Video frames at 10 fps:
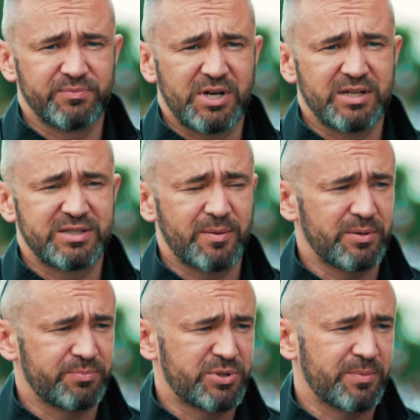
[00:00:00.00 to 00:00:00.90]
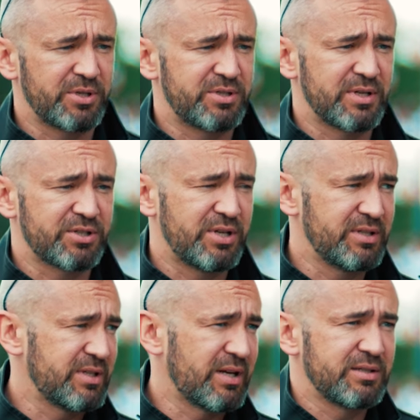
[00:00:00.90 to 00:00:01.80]
raz zabrać, przebrać się za
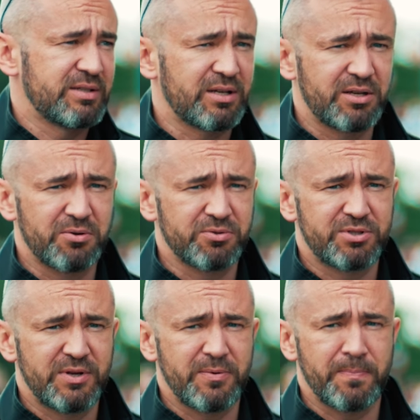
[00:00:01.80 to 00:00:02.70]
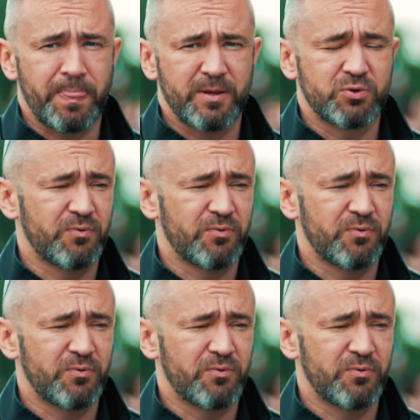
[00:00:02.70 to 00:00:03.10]
księdza, raz za jakiegoś, nie wiem,